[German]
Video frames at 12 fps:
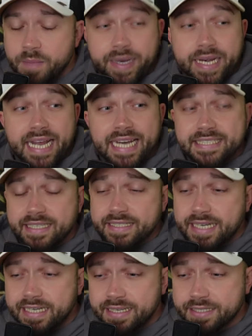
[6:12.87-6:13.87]
Meine ersten
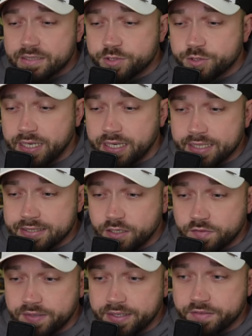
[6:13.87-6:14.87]
Gedanken jetzt zum Trailer sind
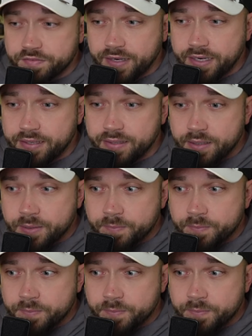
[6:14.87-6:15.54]
auf jeden Fall,